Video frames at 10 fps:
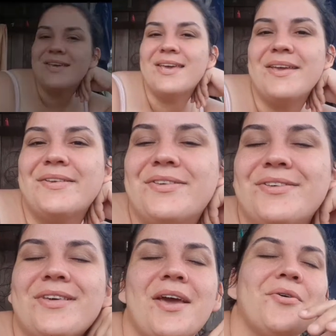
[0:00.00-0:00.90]

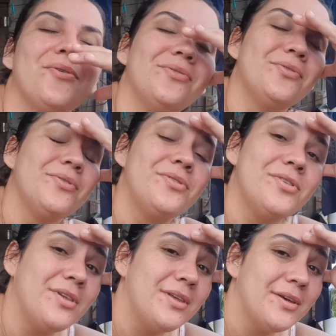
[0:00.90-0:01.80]
Gente, já é outro
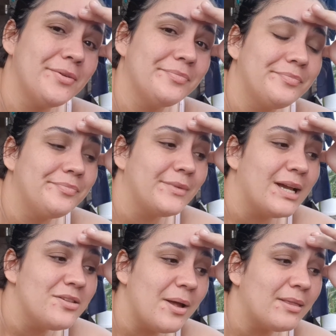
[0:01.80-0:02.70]
dia.
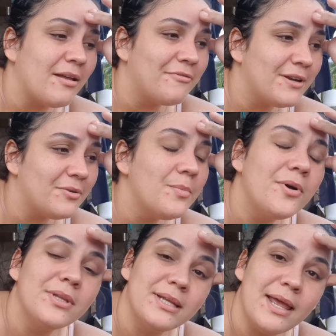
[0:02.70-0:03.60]
Já tá virando
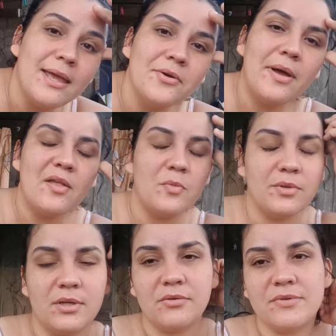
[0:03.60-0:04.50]
moda, né? Eu
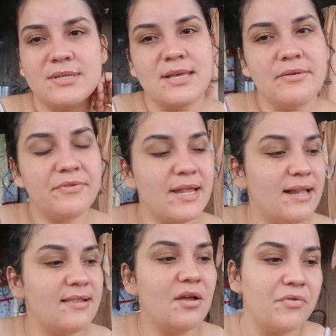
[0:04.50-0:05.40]
responder você
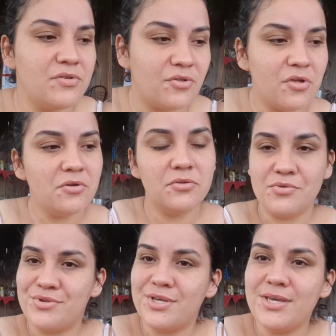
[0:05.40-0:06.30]
finalizar o vídeo só no
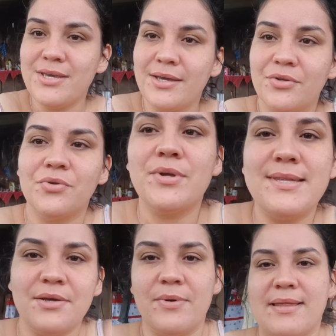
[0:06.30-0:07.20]
outro dia, que eu tô
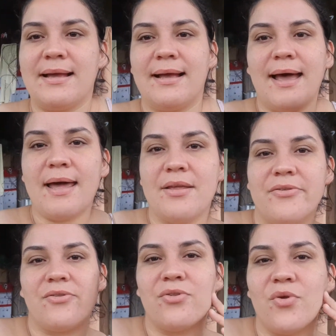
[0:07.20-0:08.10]
assim com essa cara
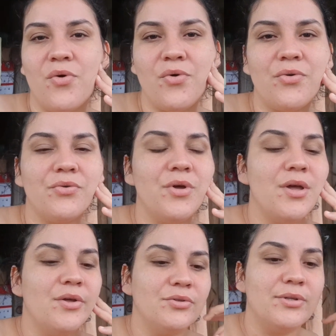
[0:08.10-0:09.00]
de sono,
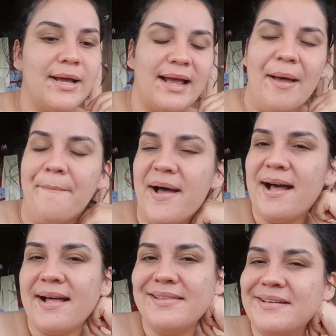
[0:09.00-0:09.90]
toda
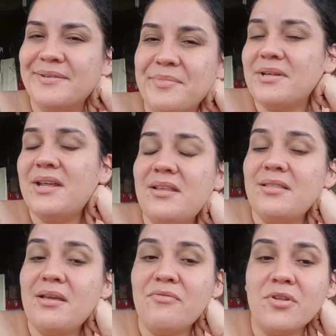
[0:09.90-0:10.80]
acabada, mas nem
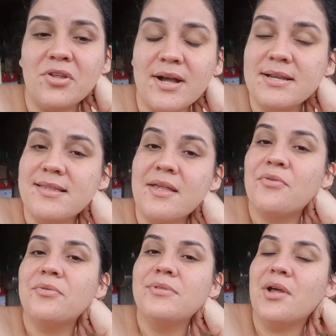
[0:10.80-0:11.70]
nem vou tocar nesse
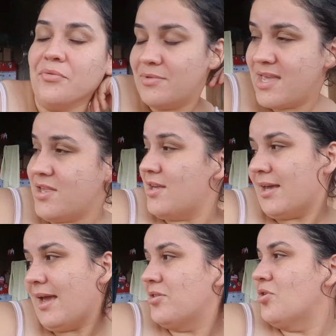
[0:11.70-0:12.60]
assunto não, deixa
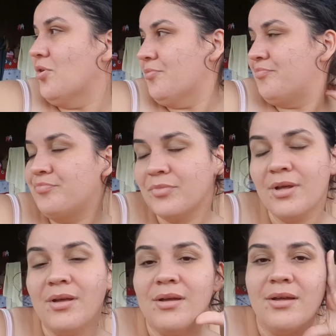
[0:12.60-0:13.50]
quieto.
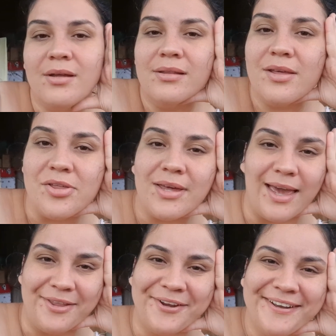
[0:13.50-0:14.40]
Deixa
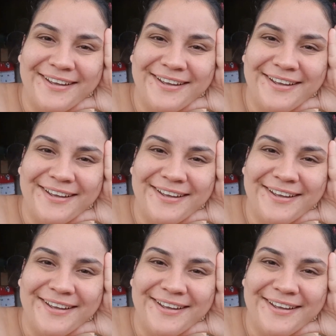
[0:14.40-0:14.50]
quieto